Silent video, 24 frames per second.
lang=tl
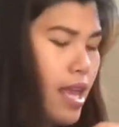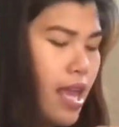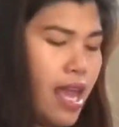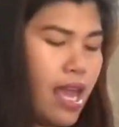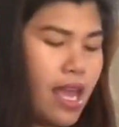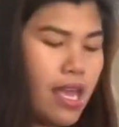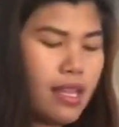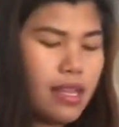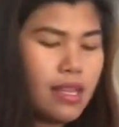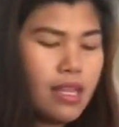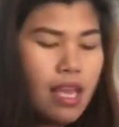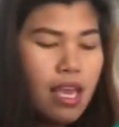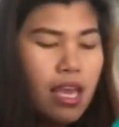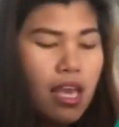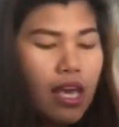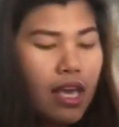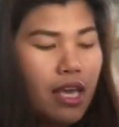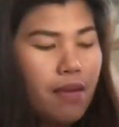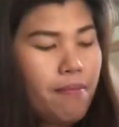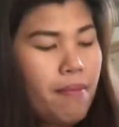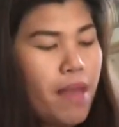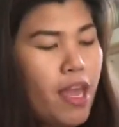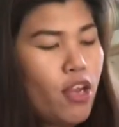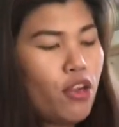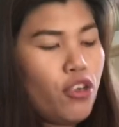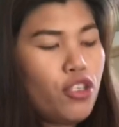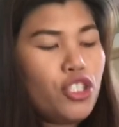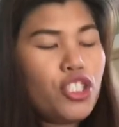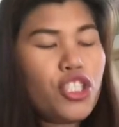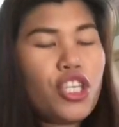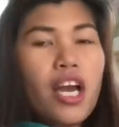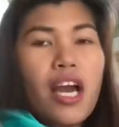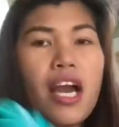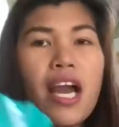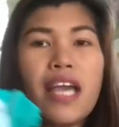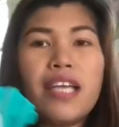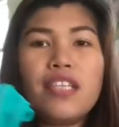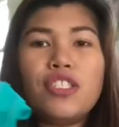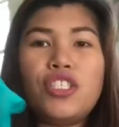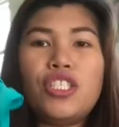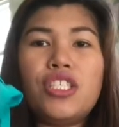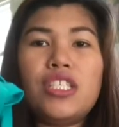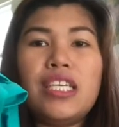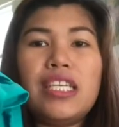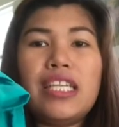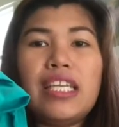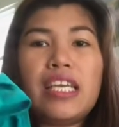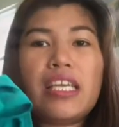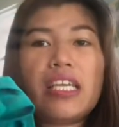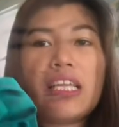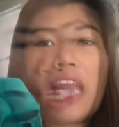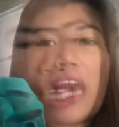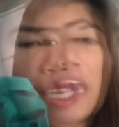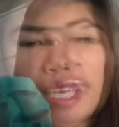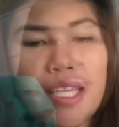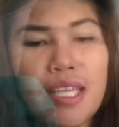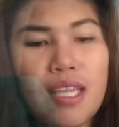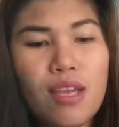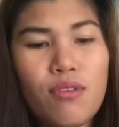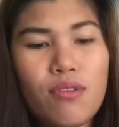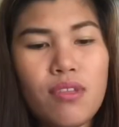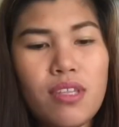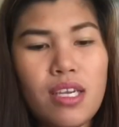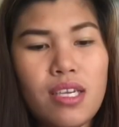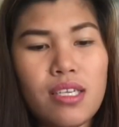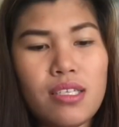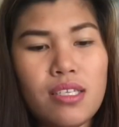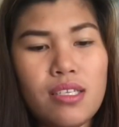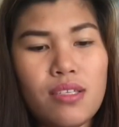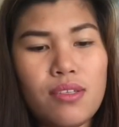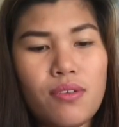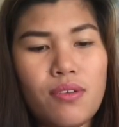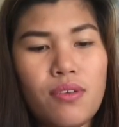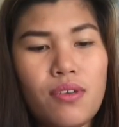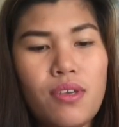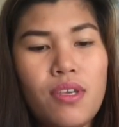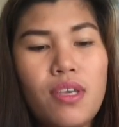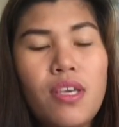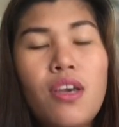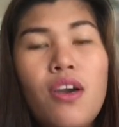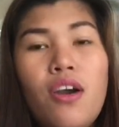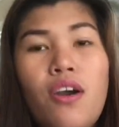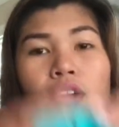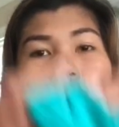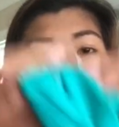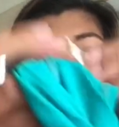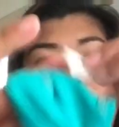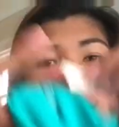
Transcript: And meron siyang hygienic light. Kita kong tag nito. Eh. Oh,